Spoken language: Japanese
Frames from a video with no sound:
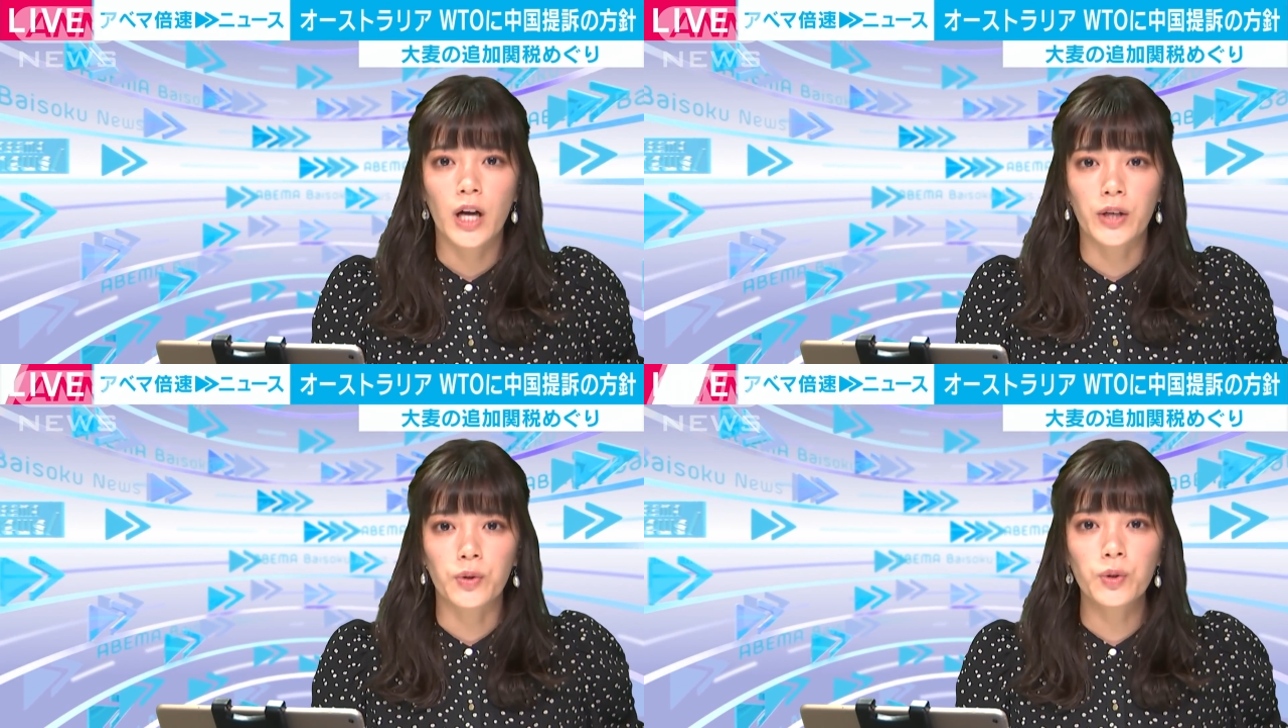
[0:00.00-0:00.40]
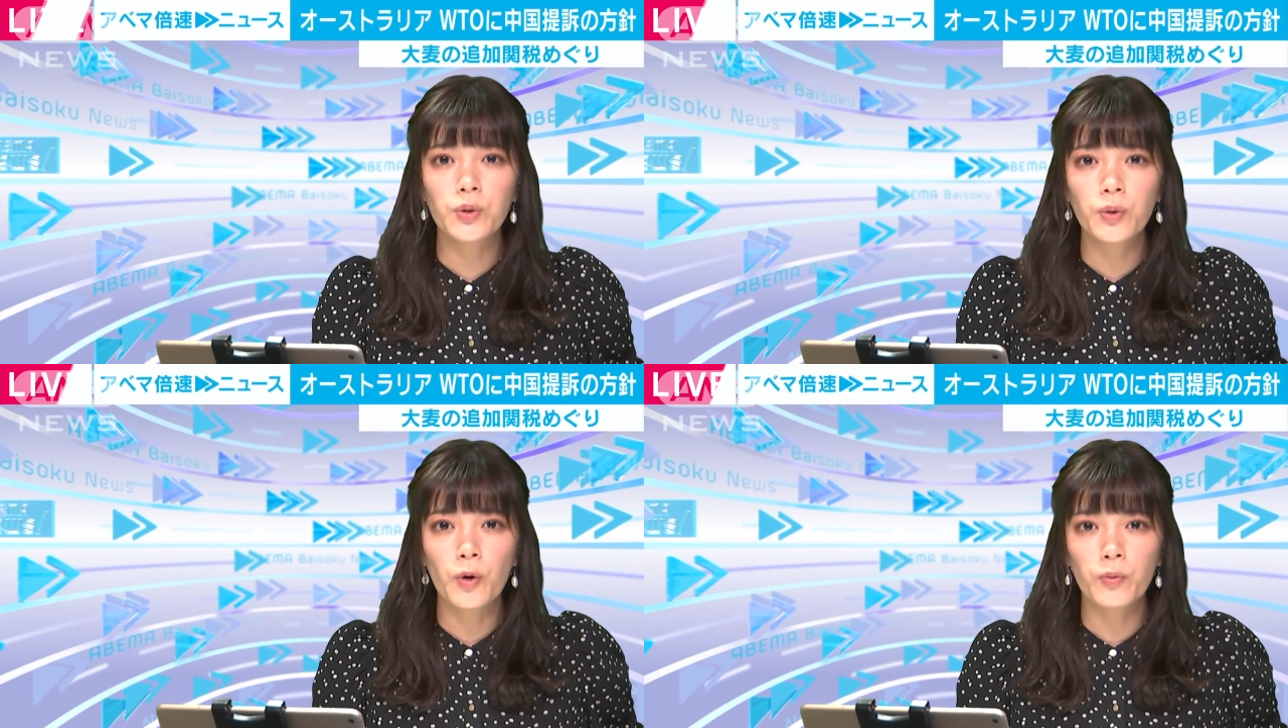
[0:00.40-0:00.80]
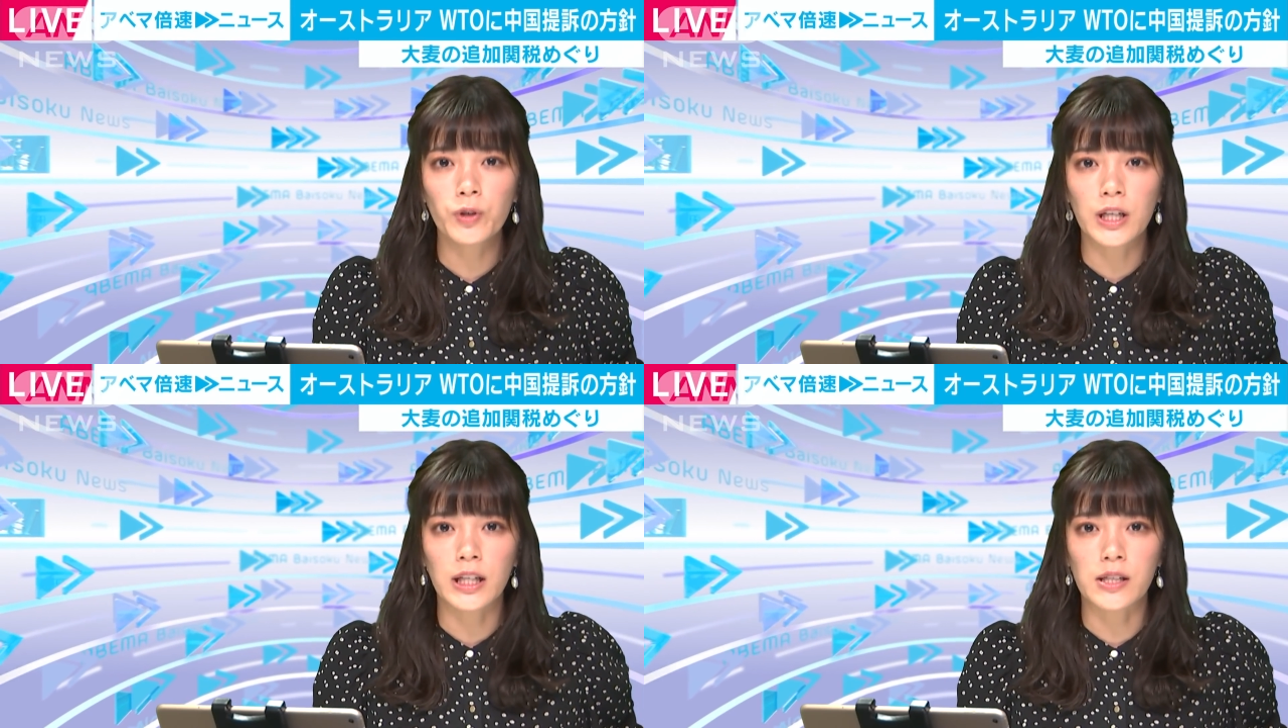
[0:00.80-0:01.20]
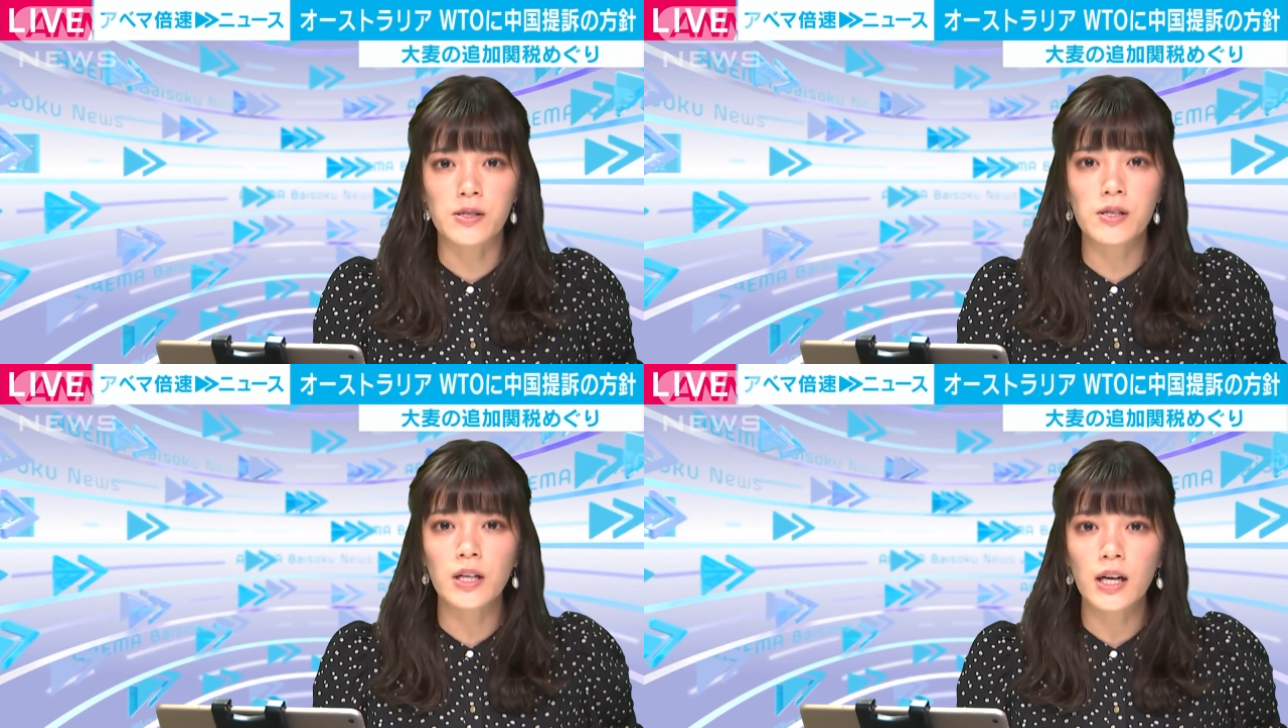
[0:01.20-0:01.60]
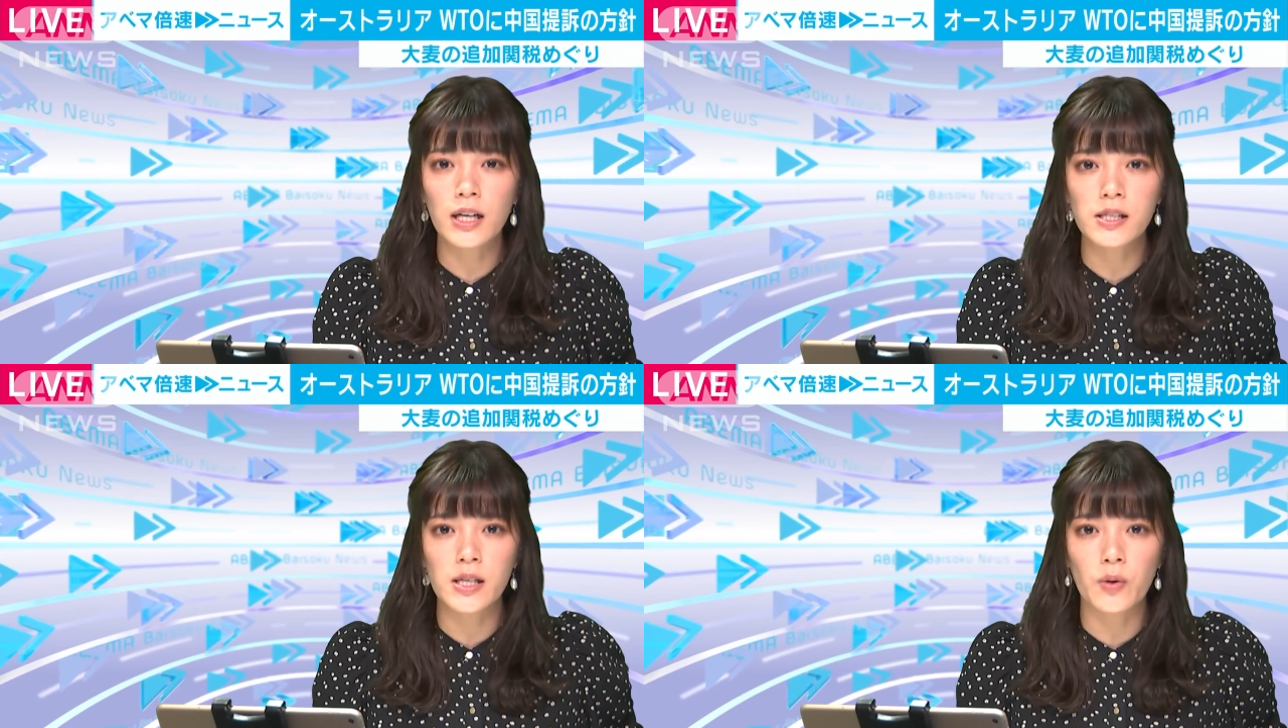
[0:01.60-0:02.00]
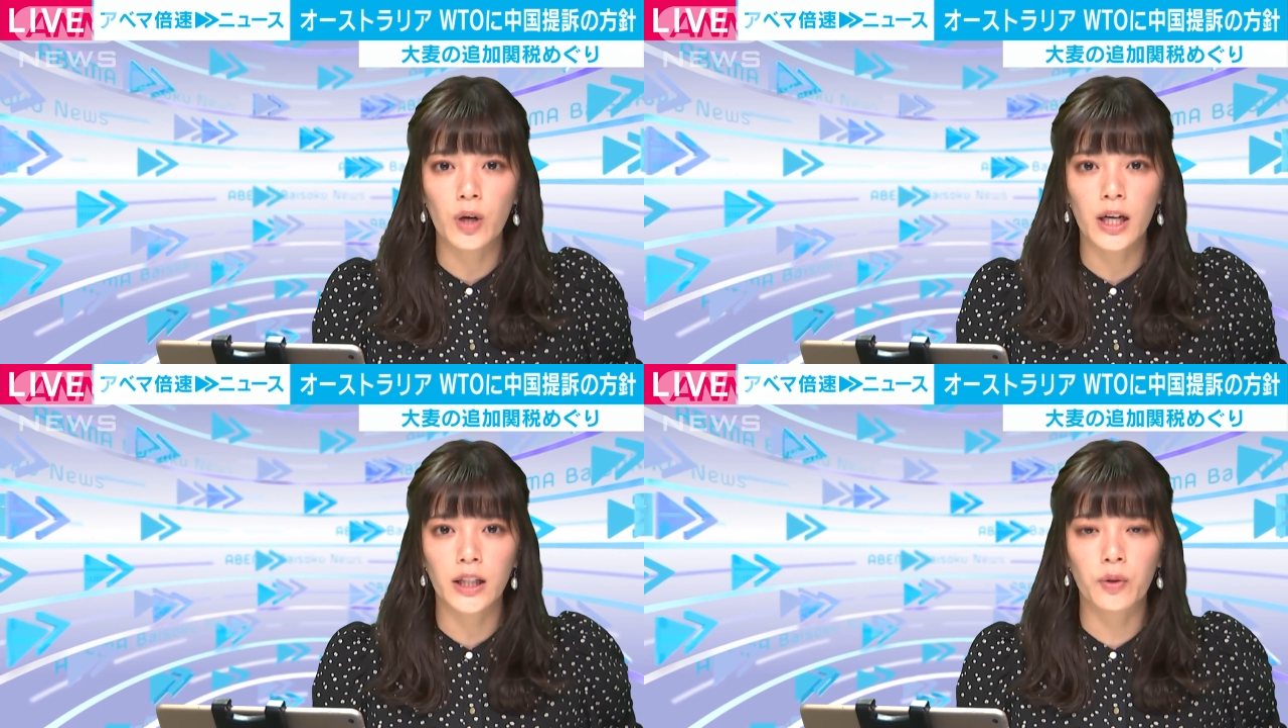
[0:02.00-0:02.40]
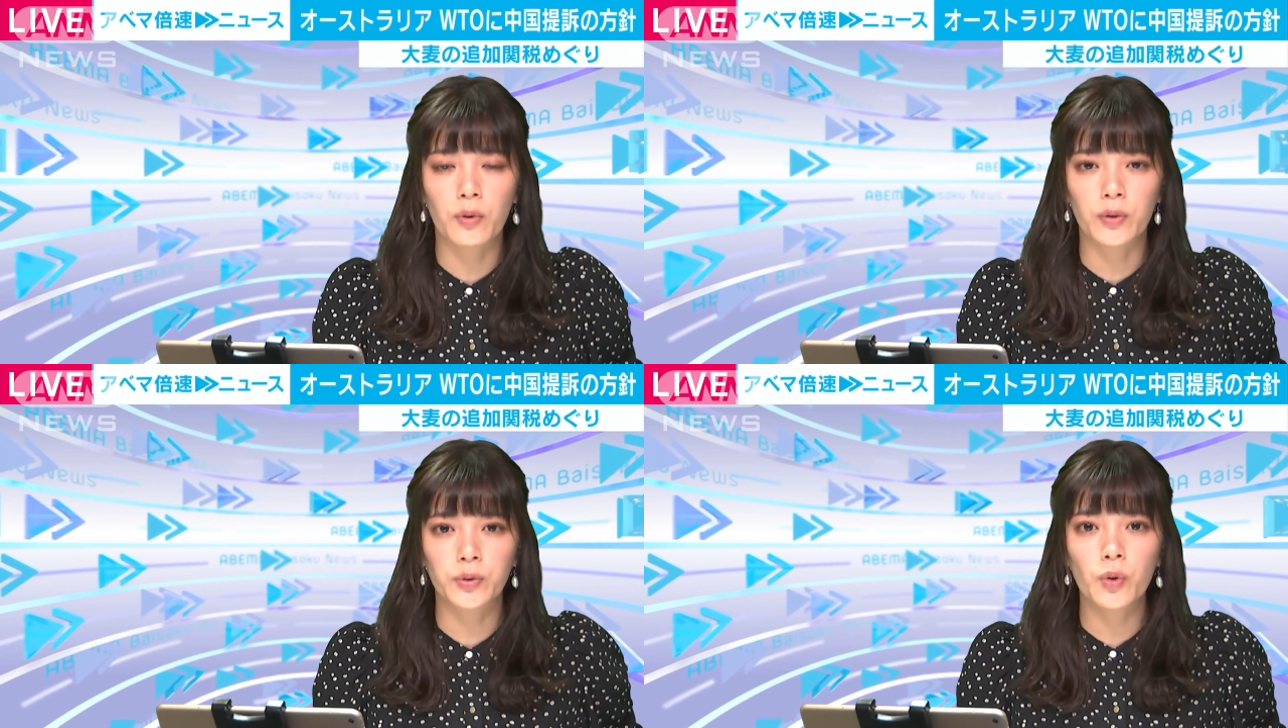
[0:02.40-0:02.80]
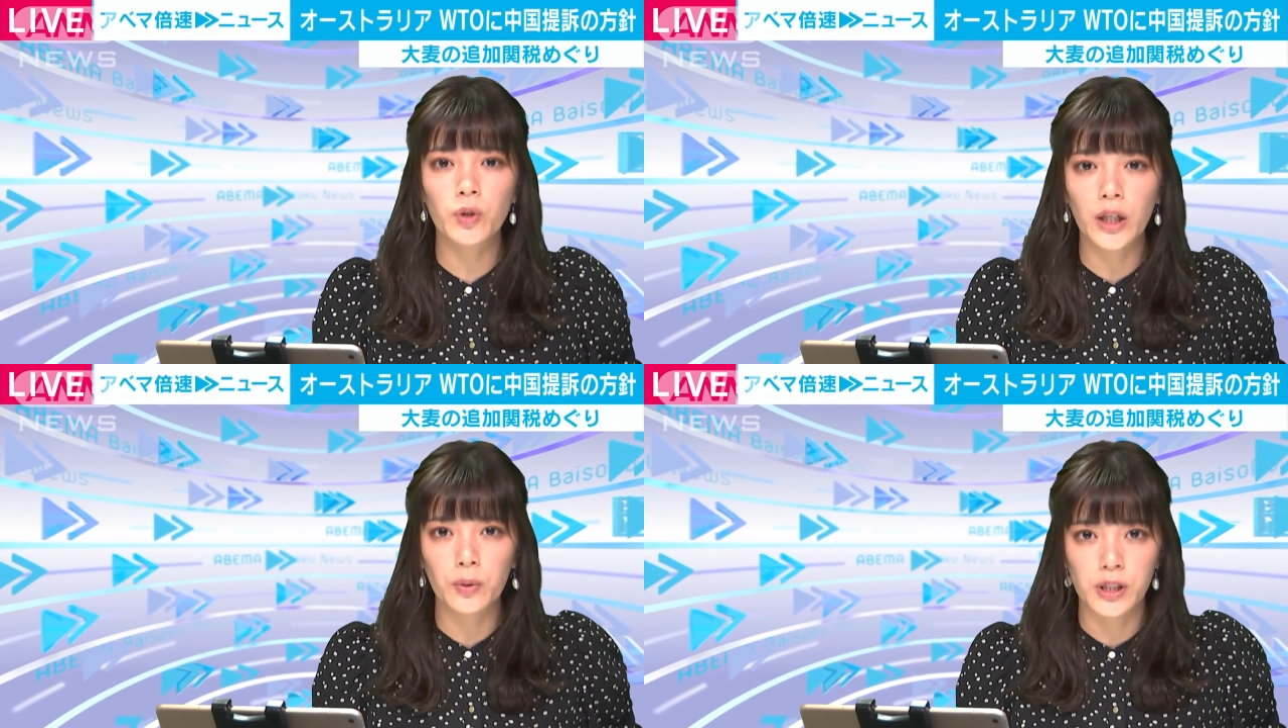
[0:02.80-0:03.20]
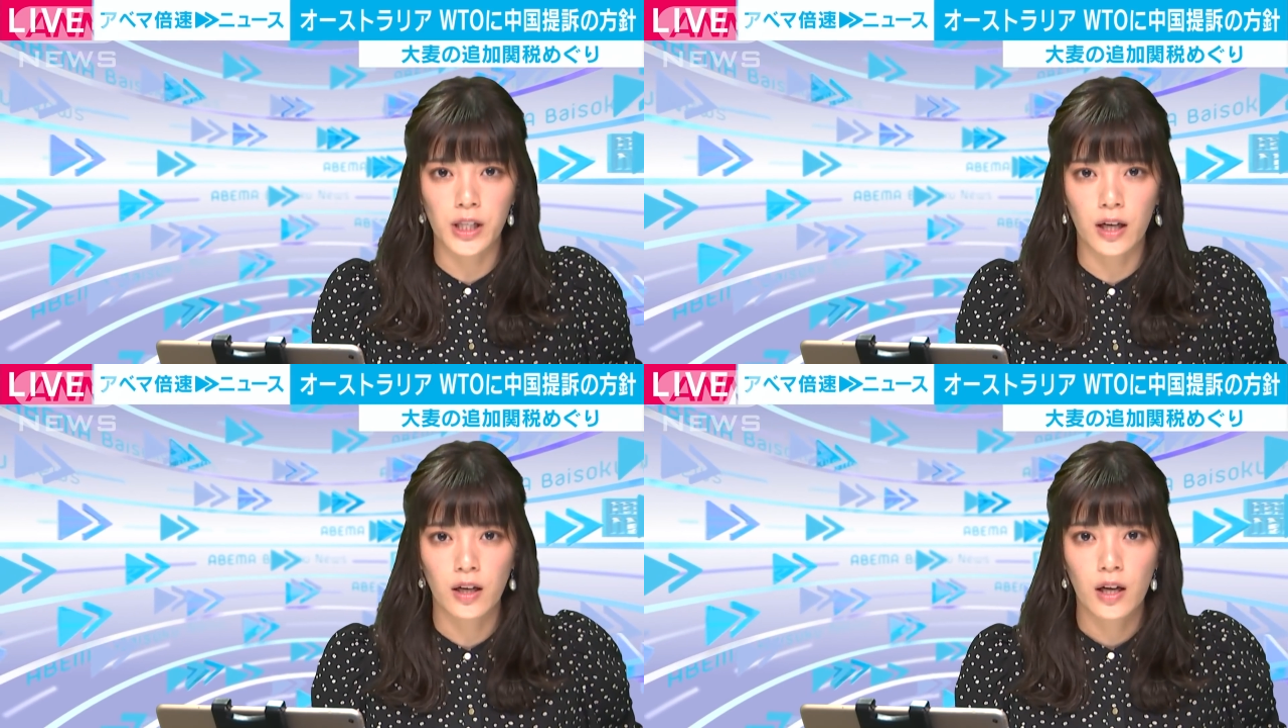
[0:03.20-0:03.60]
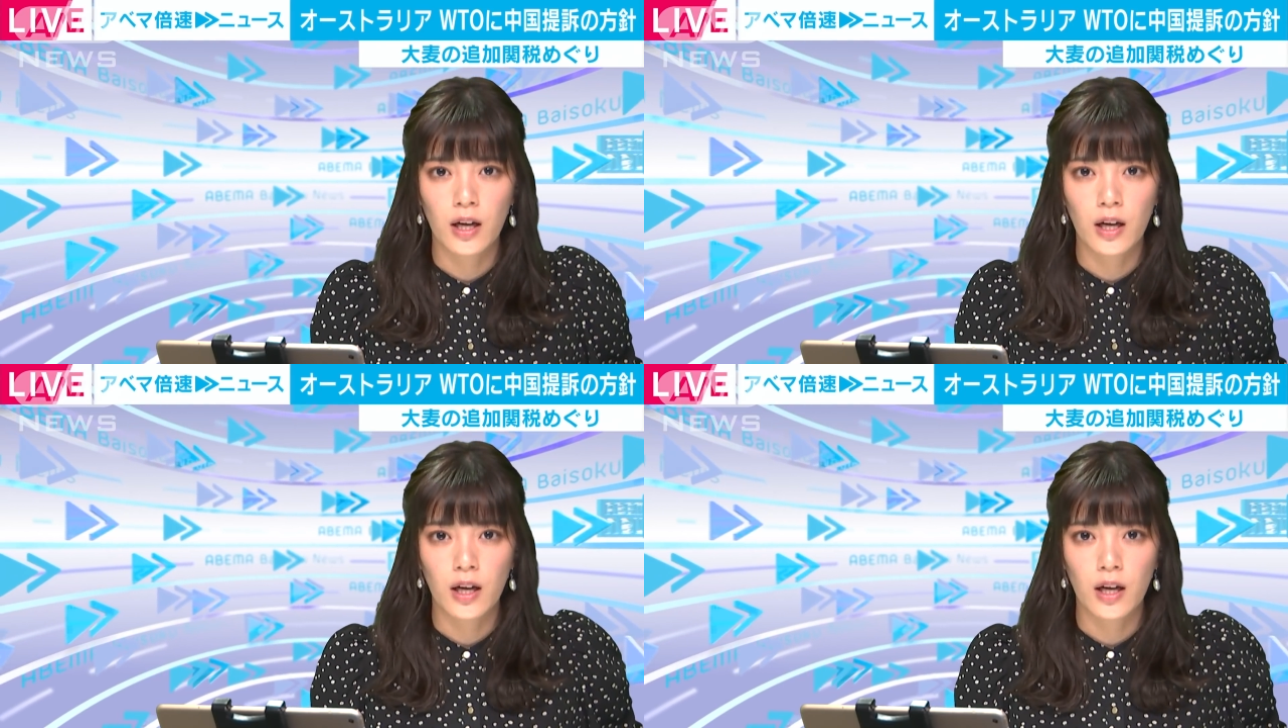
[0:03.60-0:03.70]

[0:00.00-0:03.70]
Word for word: が輸入大麦に追加関税をかけたのは不当だとして